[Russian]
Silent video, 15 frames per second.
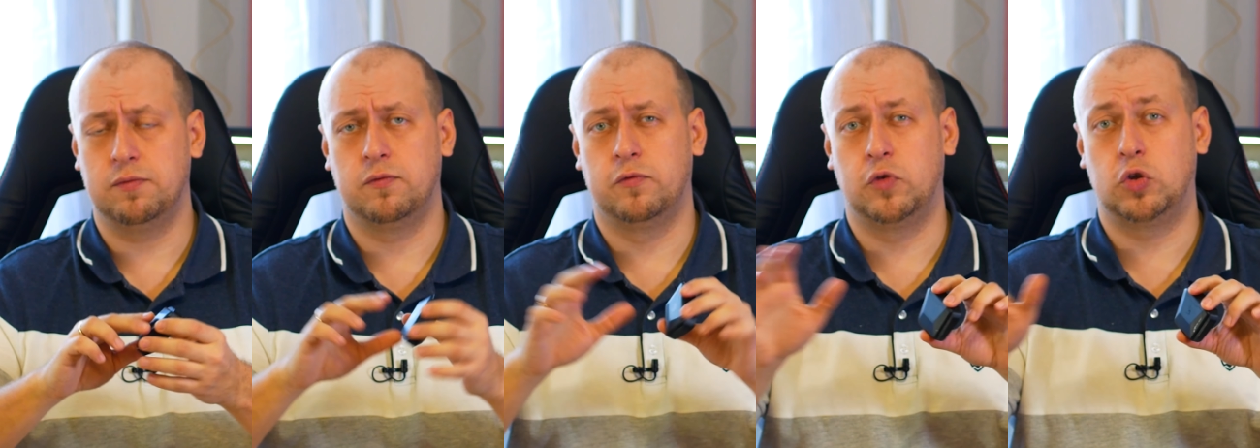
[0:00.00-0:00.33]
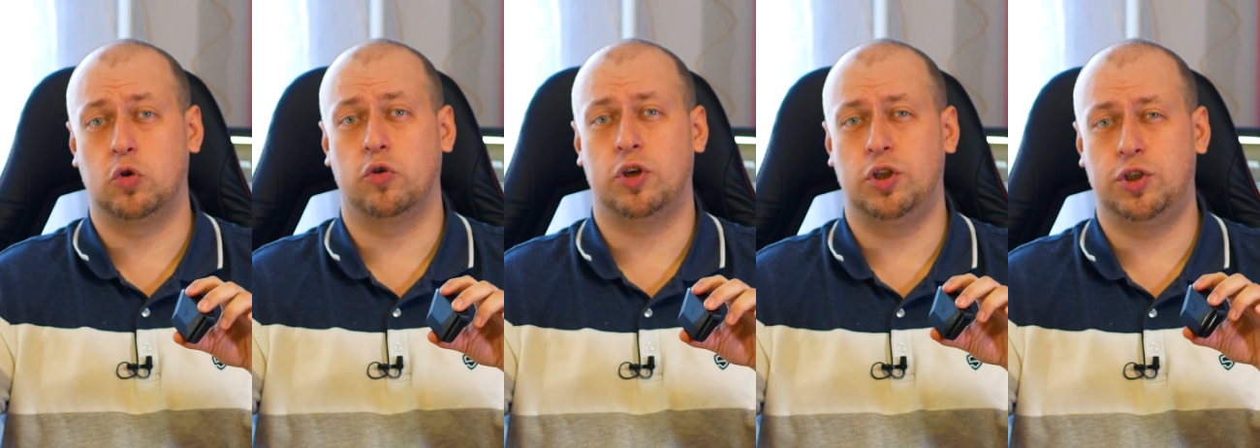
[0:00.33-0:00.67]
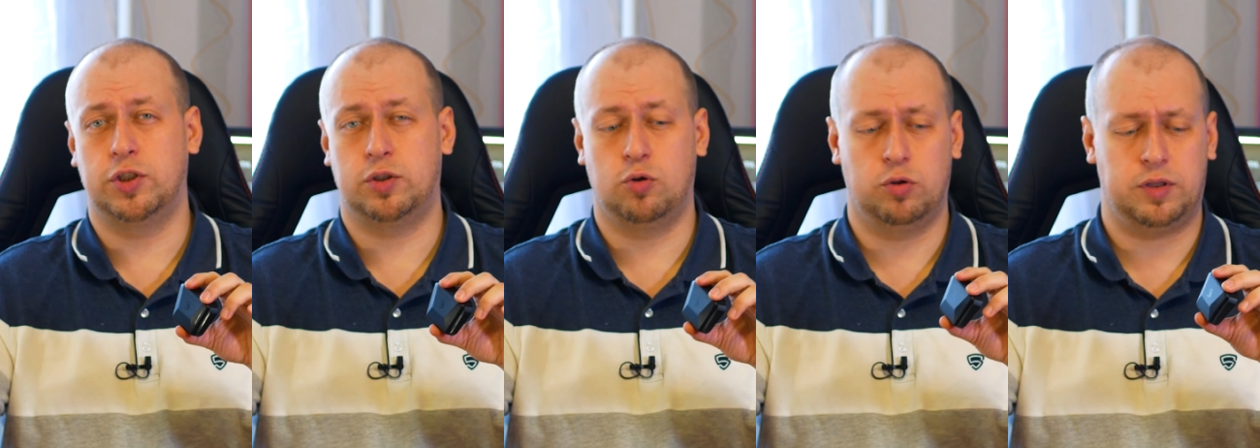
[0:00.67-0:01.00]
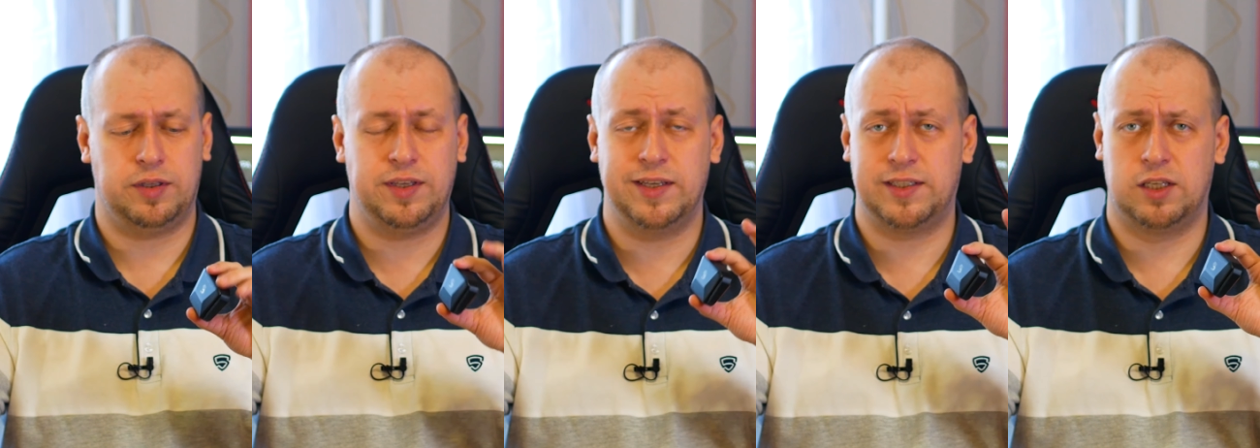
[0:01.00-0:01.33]
Высокие
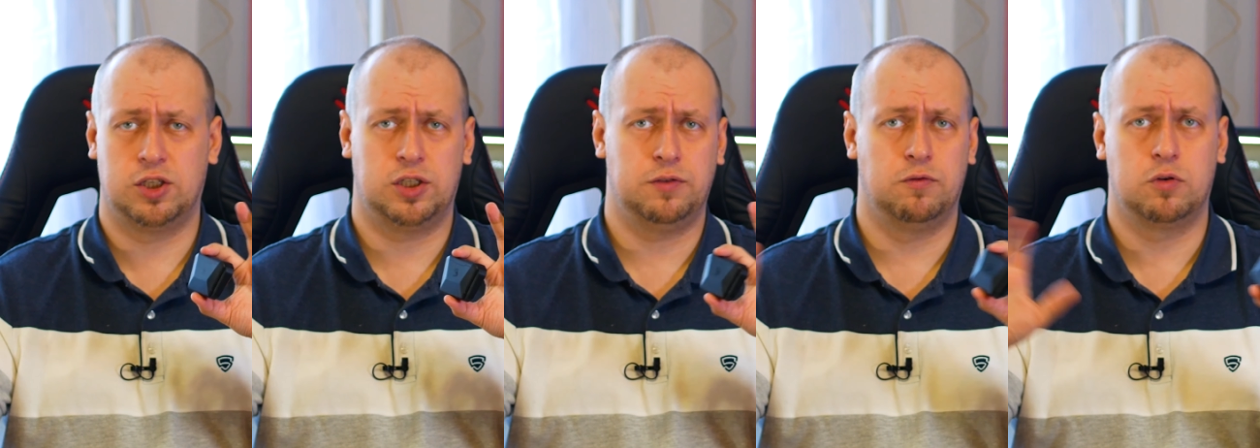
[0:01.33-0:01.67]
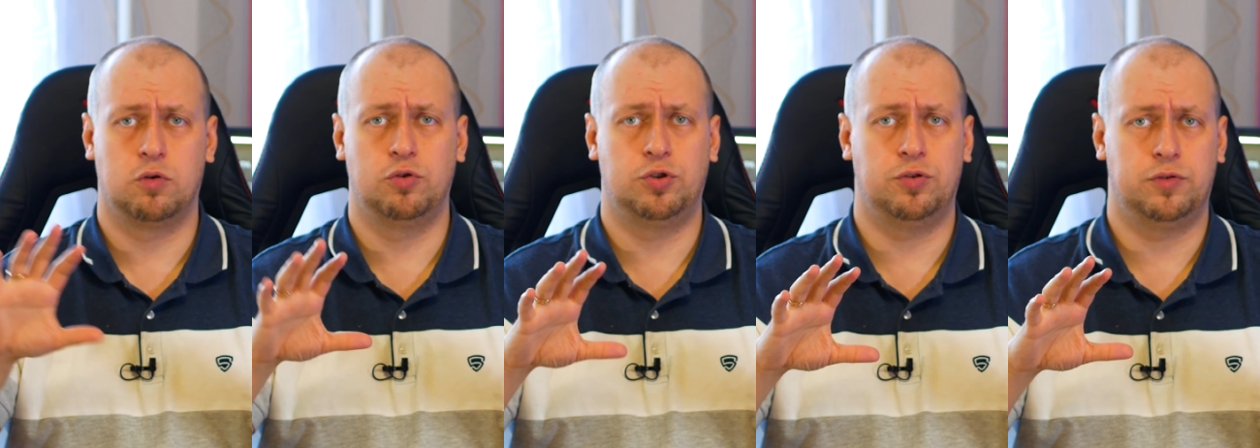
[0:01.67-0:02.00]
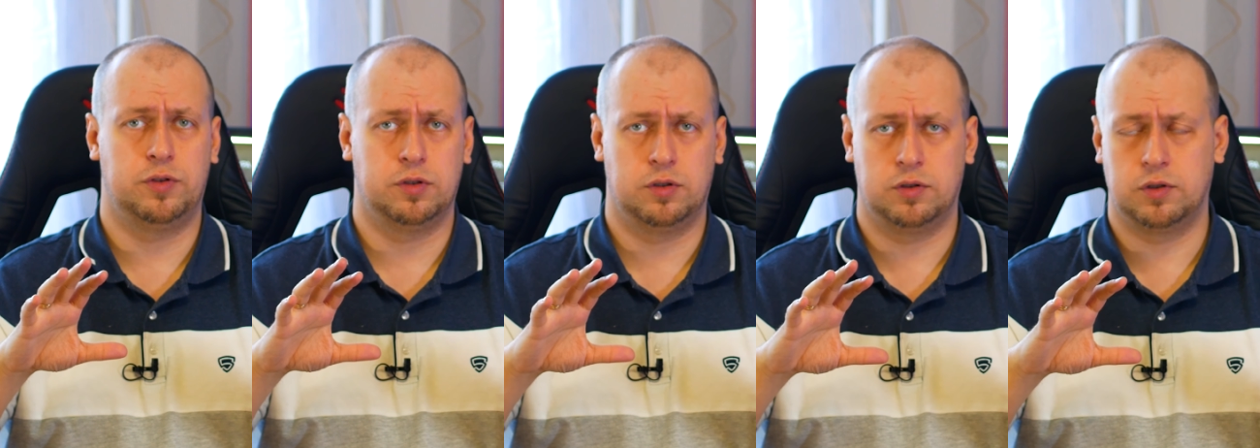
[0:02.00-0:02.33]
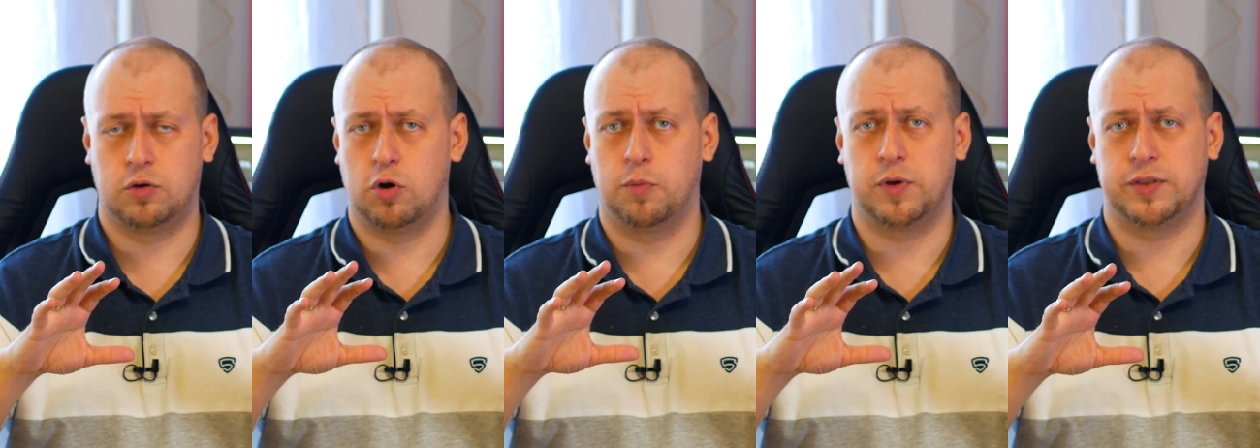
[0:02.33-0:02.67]
частоты, если же не выкручивать э,
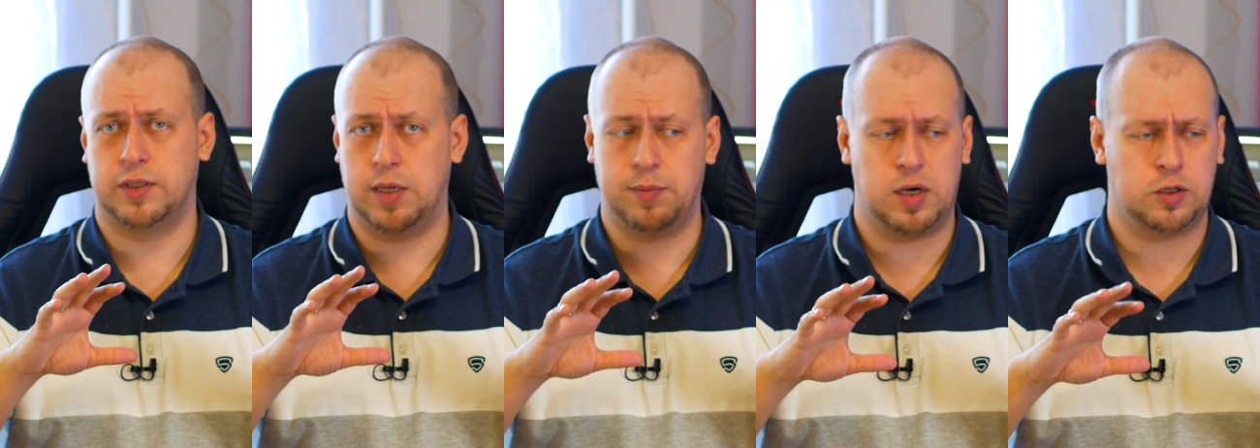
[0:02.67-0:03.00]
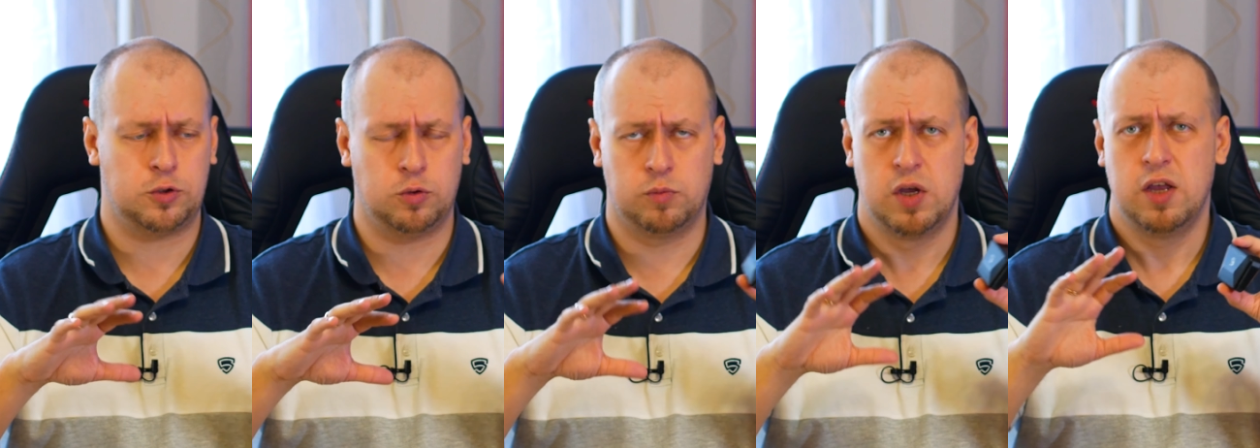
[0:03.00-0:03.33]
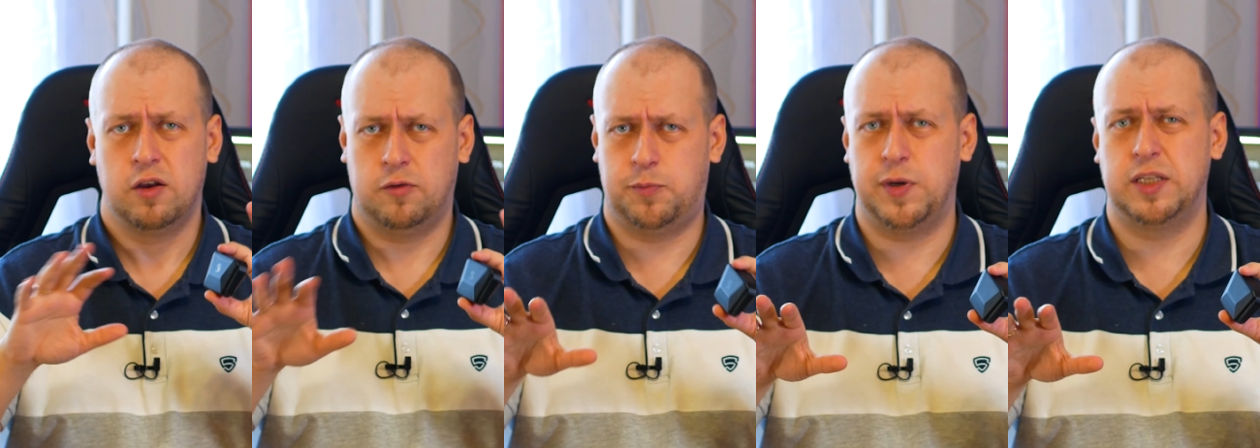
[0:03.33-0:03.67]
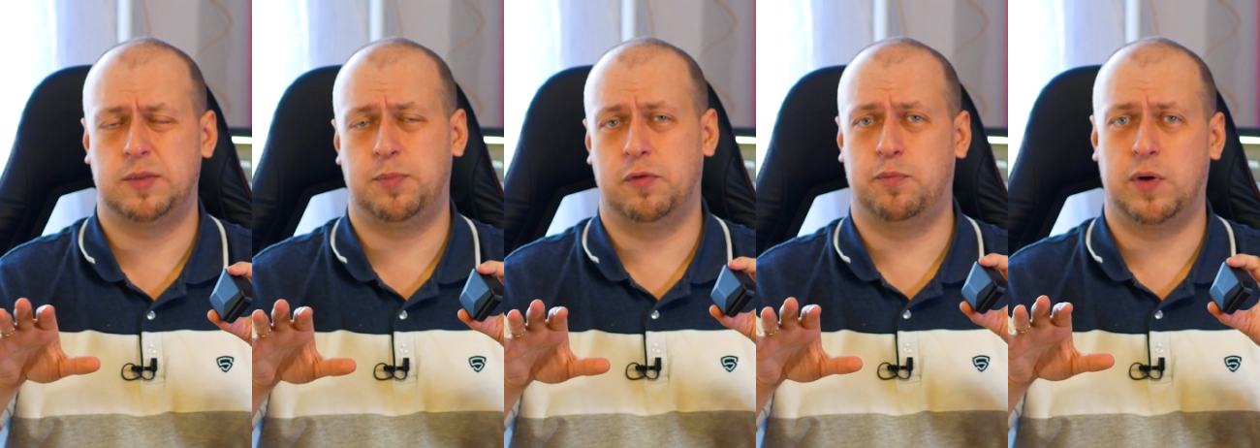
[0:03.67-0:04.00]
громкость на макс, максимум, в
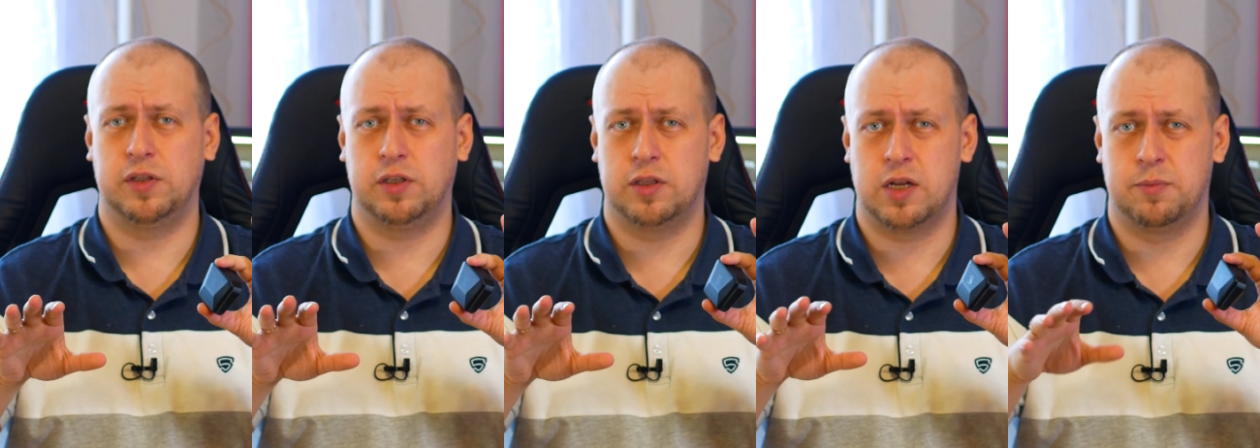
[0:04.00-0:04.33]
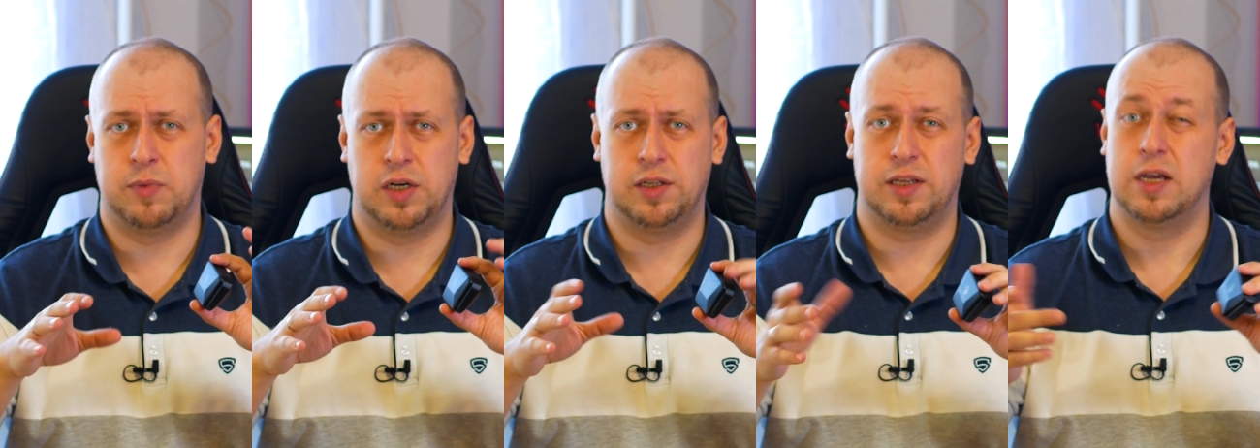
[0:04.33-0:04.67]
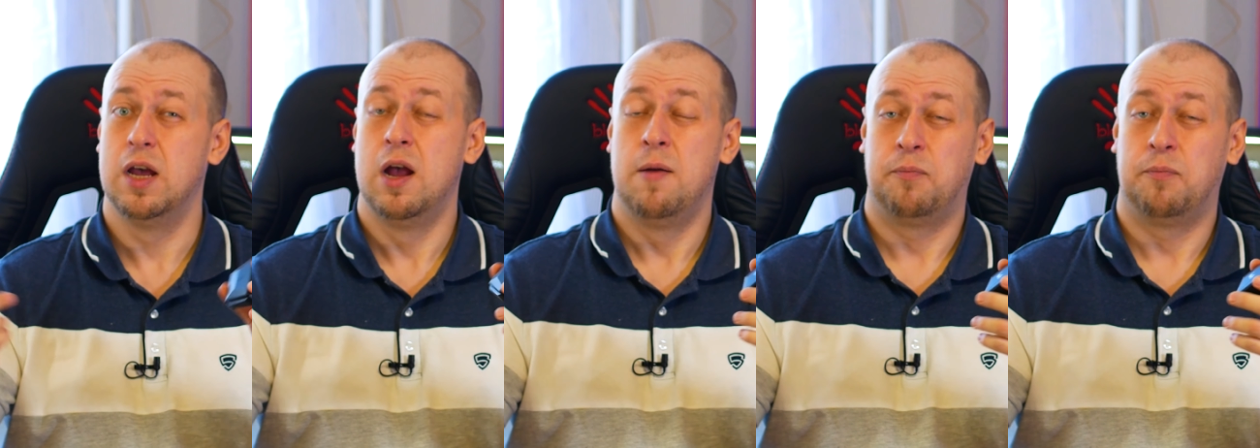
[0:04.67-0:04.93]
принципе, вполне нормальный.